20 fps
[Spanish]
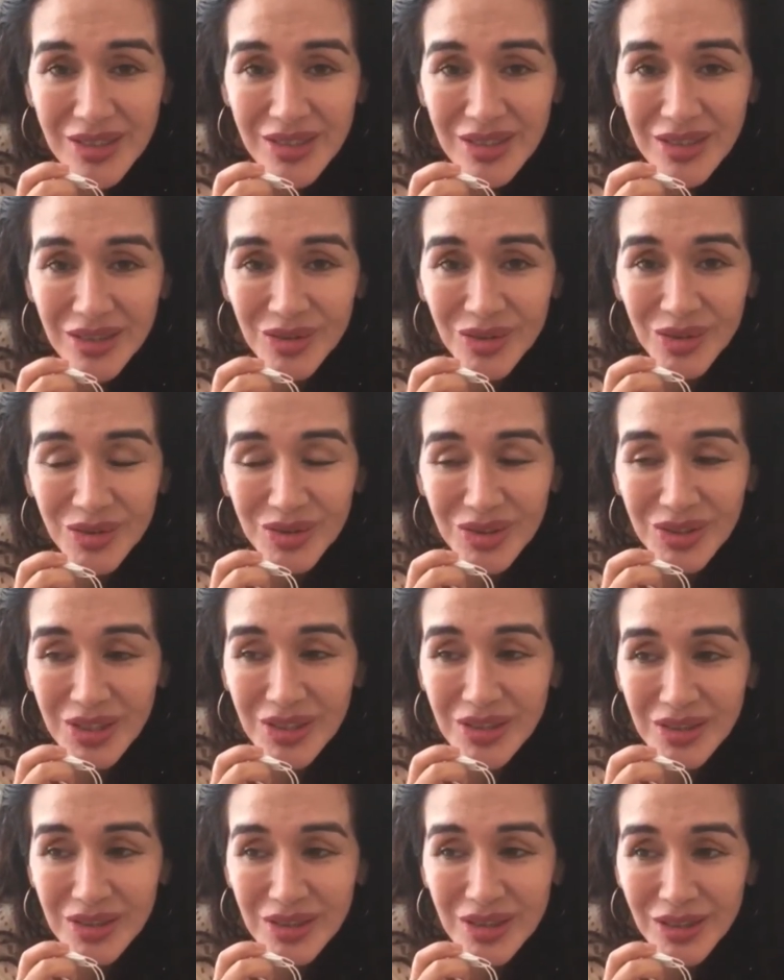
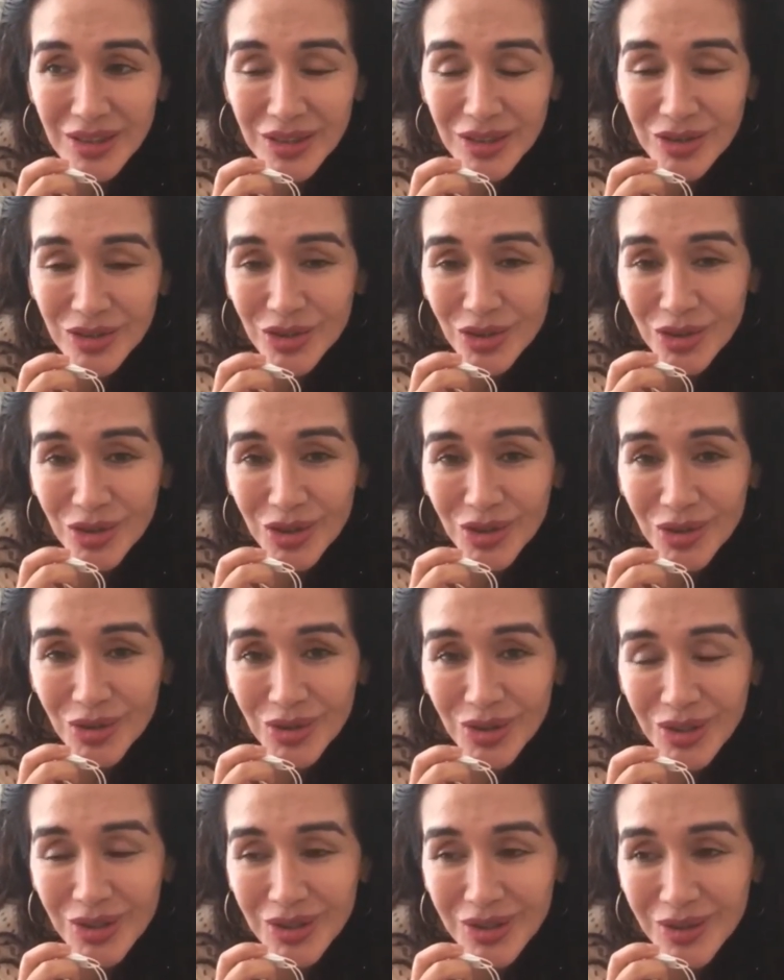Entonces, yo
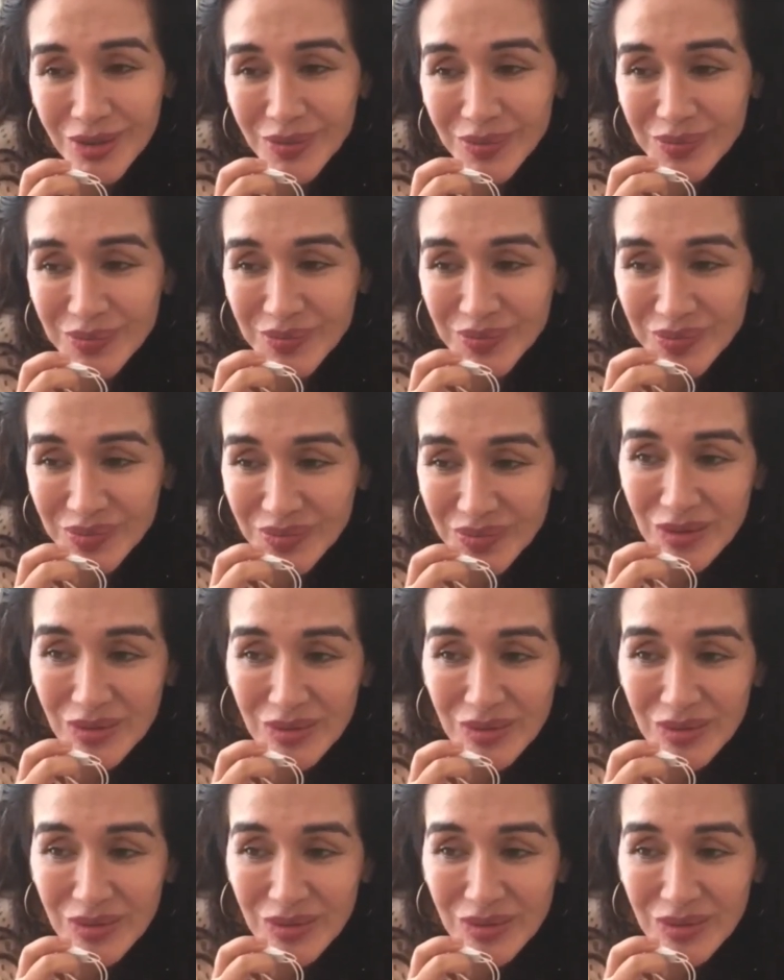creo que mm,